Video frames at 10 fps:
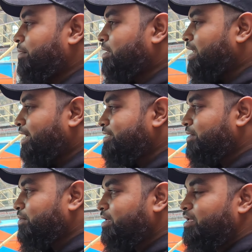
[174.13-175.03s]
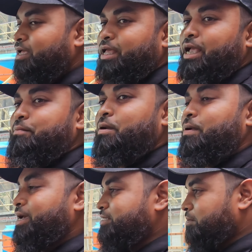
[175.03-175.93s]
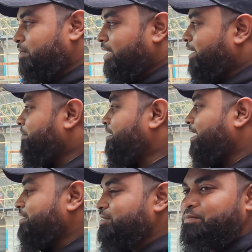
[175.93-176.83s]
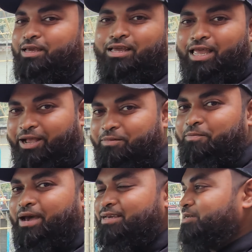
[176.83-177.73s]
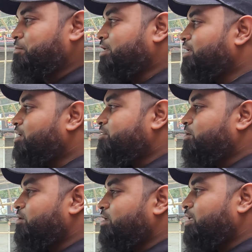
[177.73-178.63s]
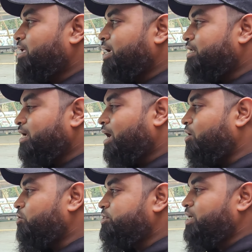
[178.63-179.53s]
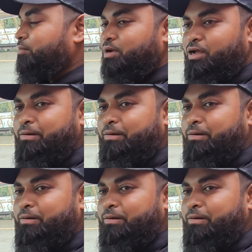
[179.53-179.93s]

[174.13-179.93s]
একবার ডানে যাবে একবার বায়ে যাবে একবার ডানে যাবে একবার বায়ে যাবে সো এইটার কারণ হচ্ছে আমরা